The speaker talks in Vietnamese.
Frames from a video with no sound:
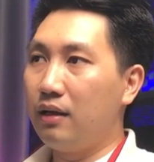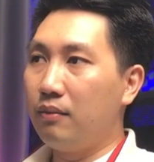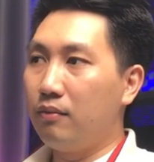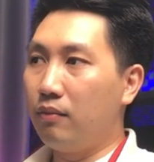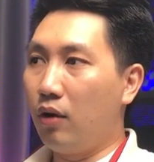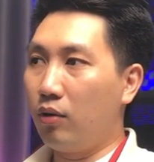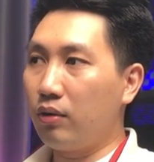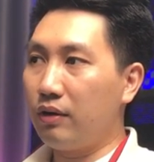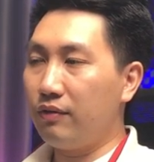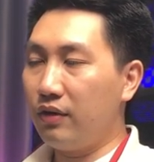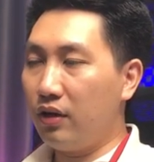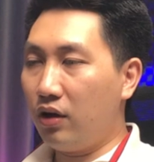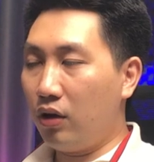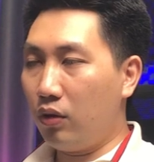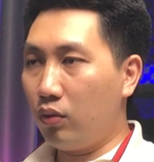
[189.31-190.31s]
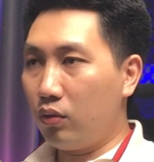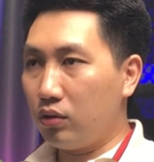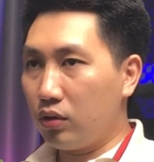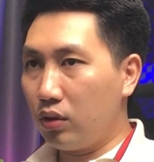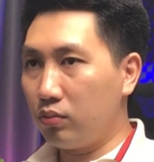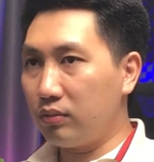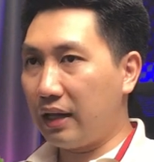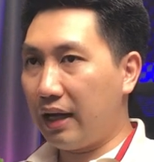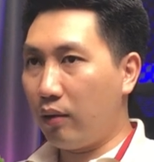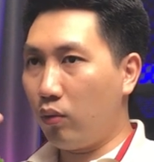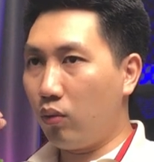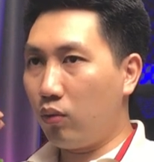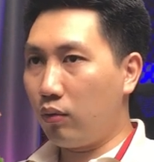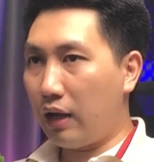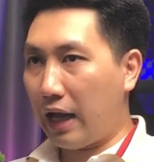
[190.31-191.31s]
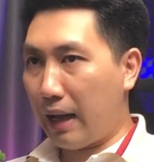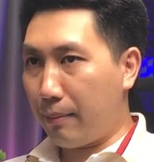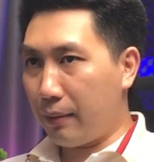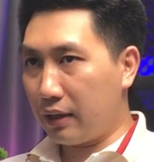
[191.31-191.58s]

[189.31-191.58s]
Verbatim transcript: một cái video chúng ta làm